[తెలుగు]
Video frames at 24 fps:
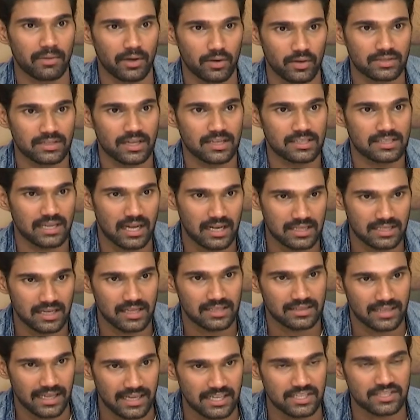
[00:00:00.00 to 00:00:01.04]
మరొకసారి చాలా
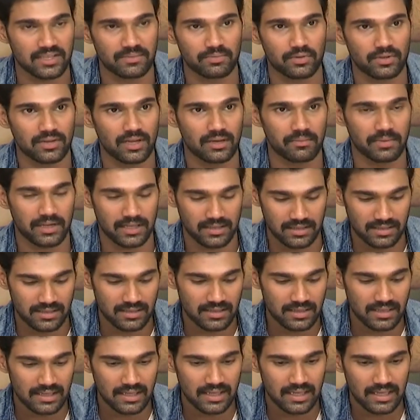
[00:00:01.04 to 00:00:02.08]
చాలా థ్యాంక్స్ చెప్పుకుంటున్నాను బ్రదర్
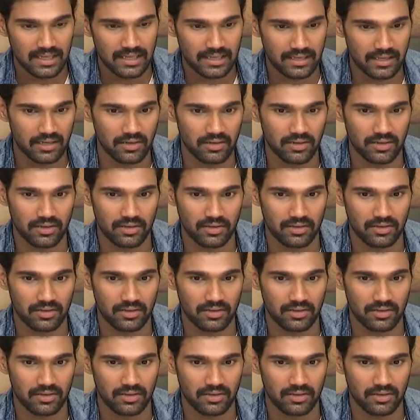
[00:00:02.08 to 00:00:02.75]
యూనో